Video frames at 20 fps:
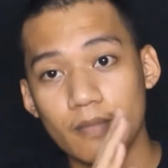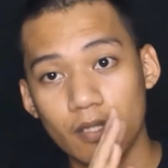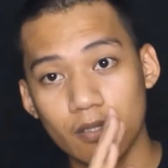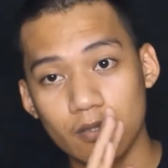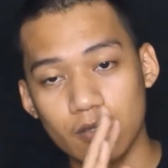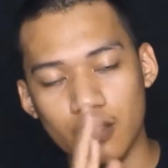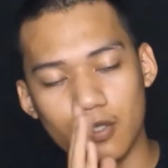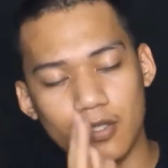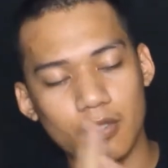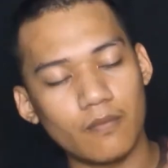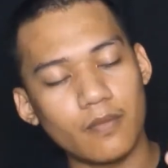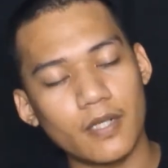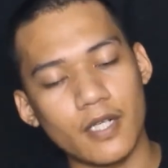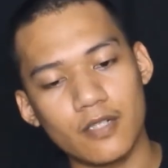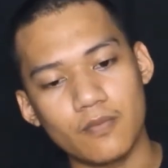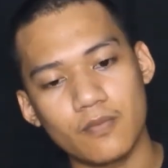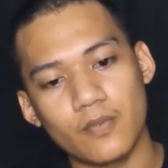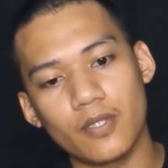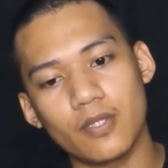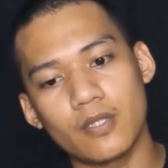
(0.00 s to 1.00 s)
sabihin ko sa inyo yung
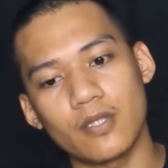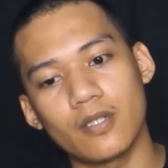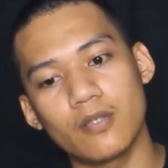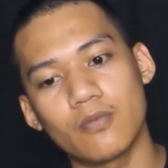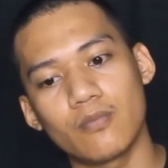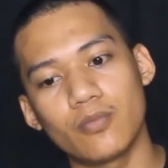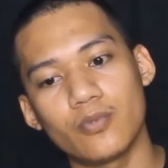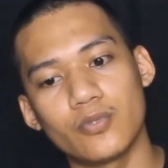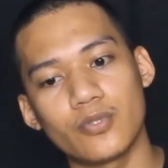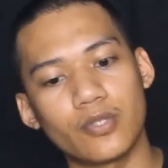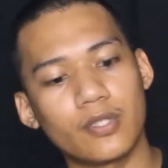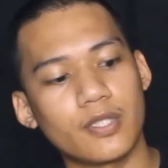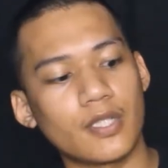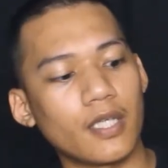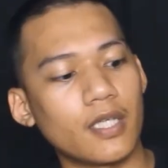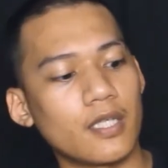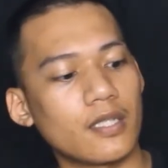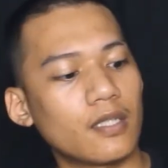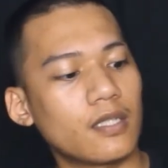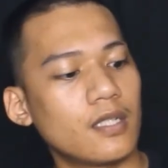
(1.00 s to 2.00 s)
price point din ng booster
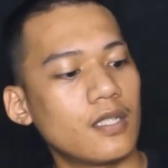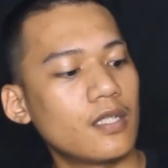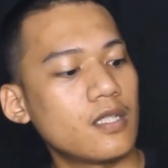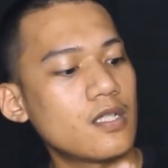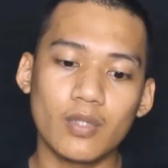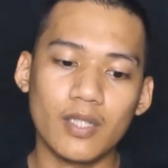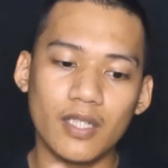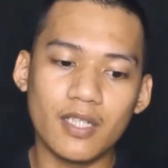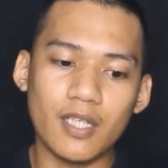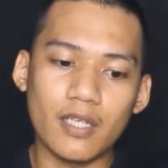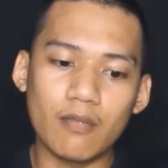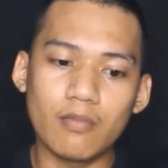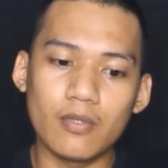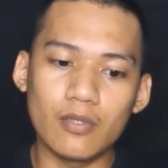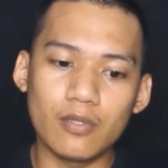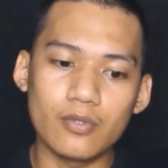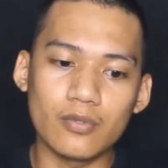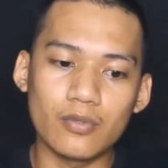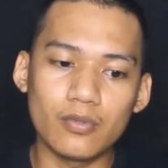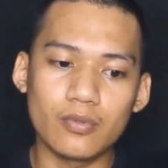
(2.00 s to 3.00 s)
kit. It will
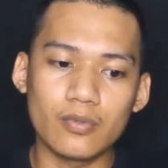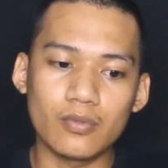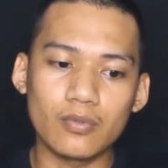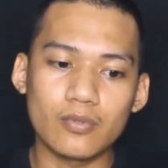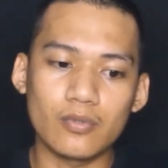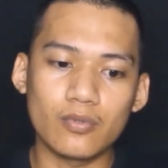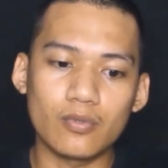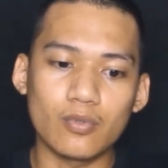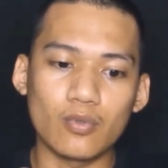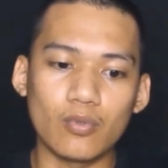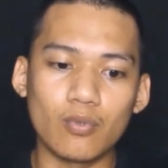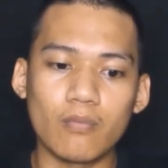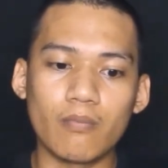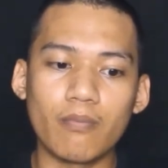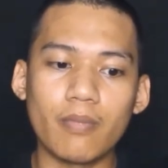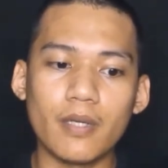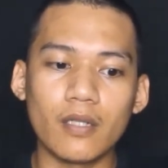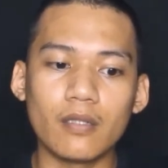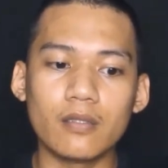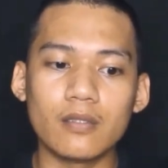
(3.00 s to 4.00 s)
enable you
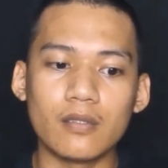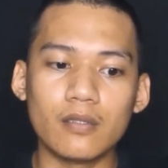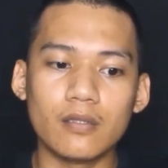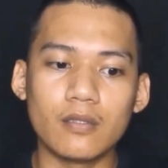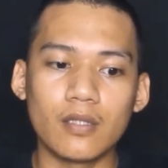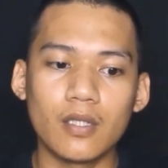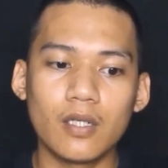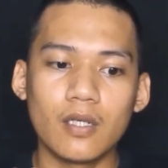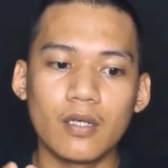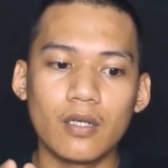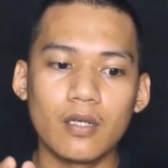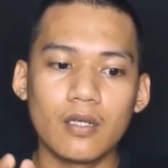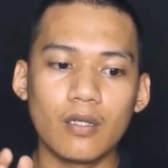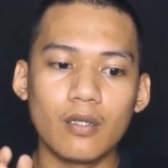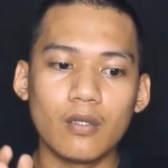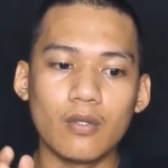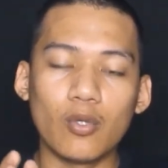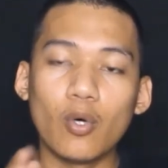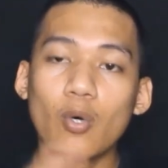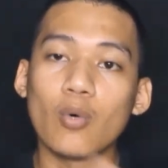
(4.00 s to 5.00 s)
to build
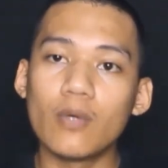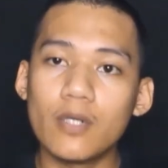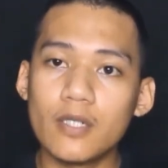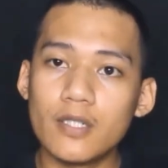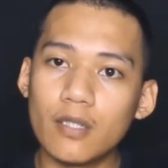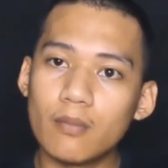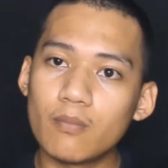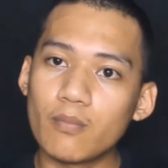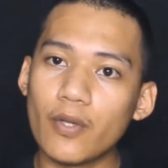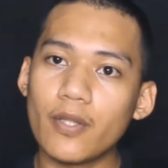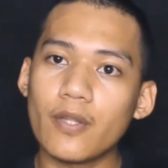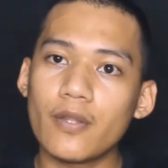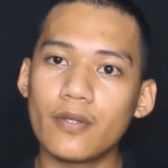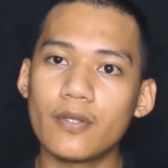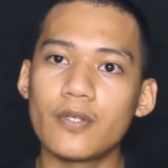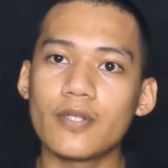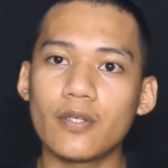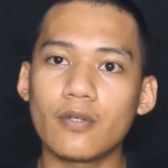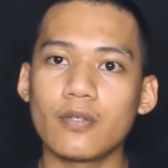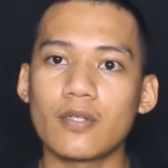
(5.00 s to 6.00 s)
lower than
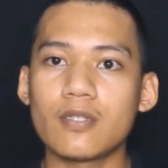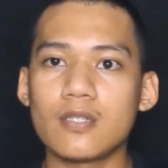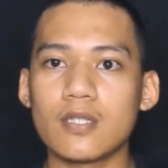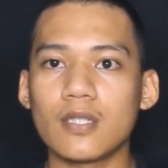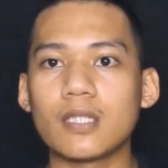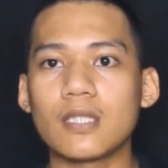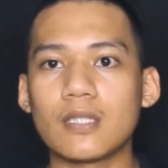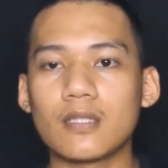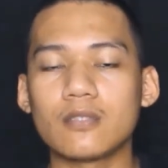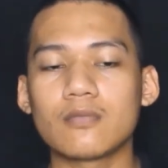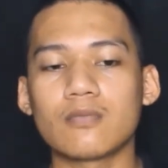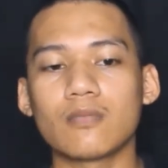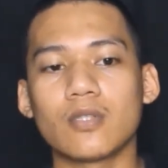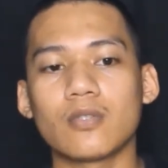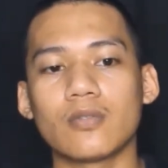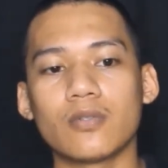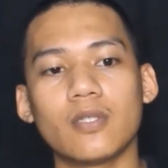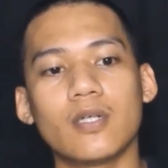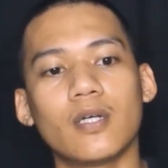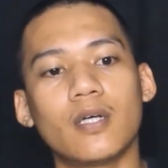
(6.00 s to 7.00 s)
0.30 on a series
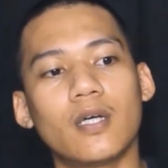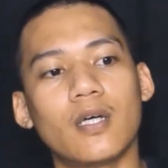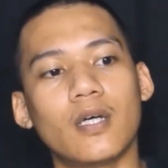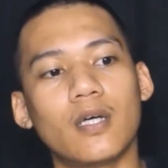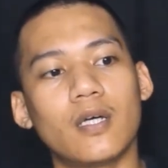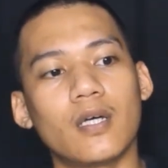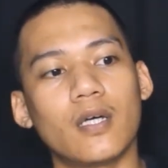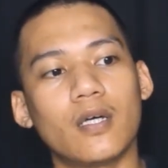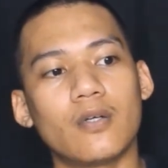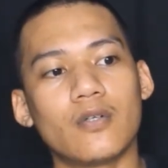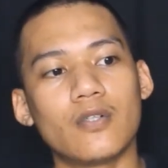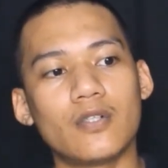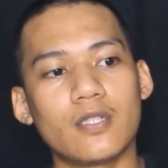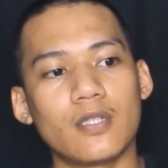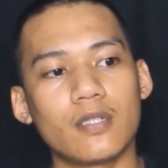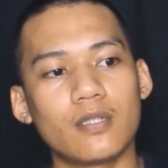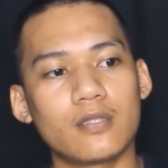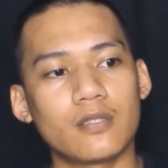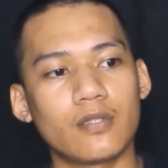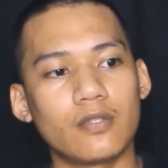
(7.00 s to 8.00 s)
mode or
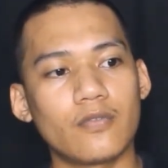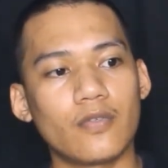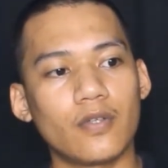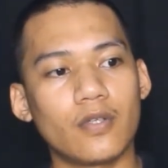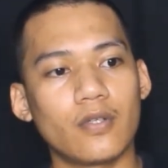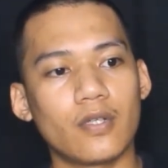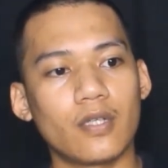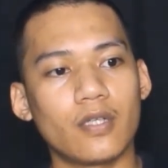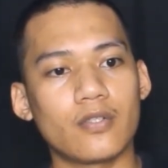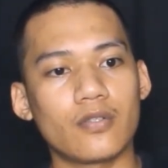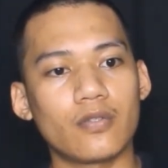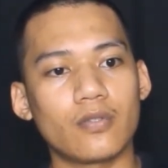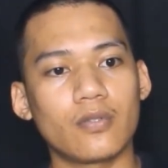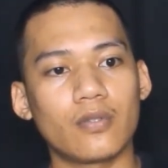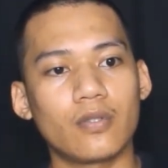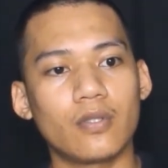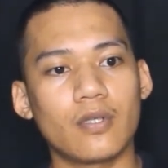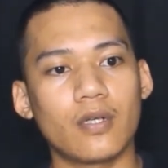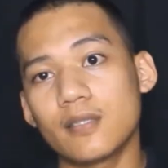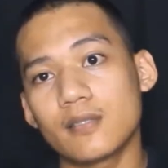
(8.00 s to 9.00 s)
series
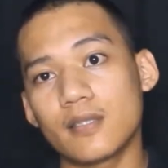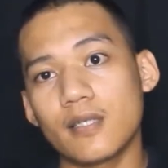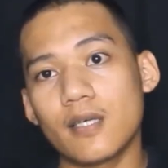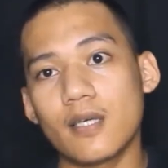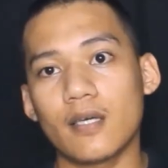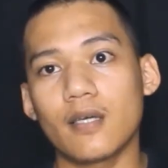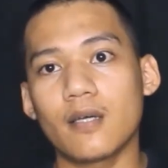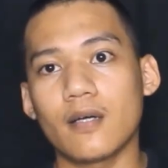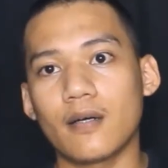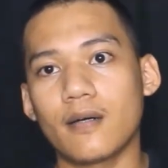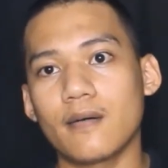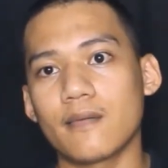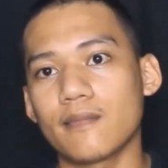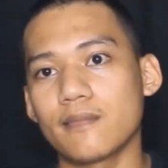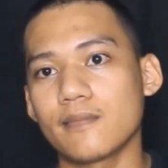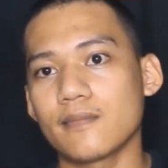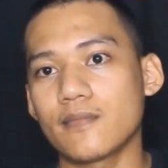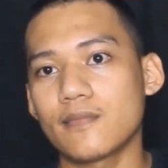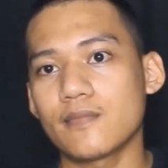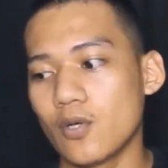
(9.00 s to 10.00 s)
configuration. They say
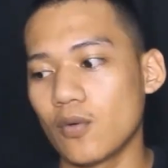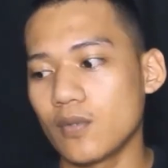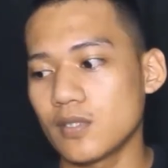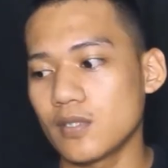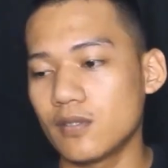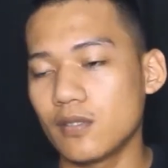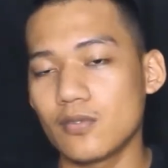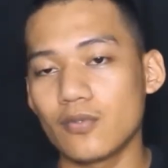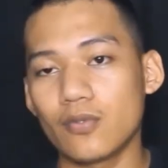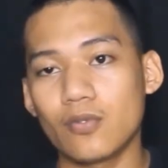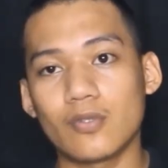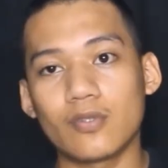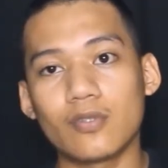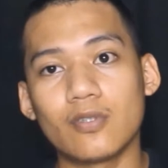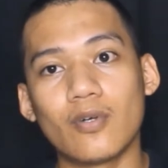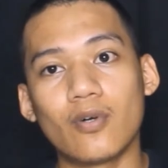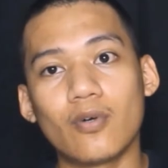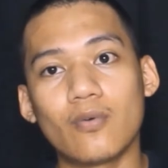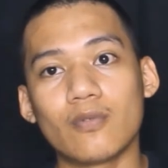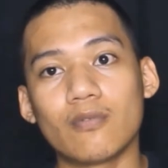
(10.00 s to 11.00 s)
um, lowest that you
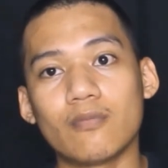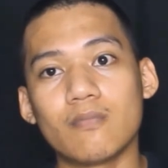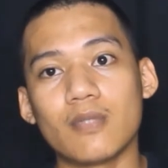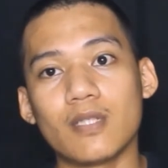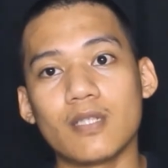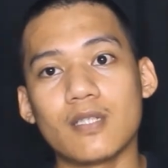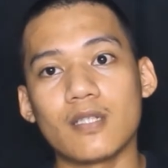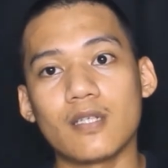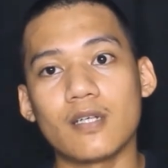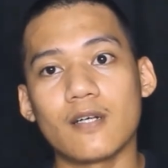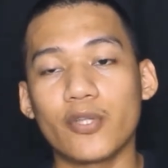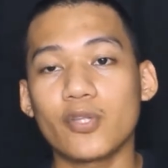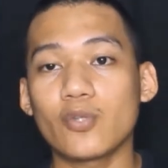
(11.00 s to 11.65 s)
could go would be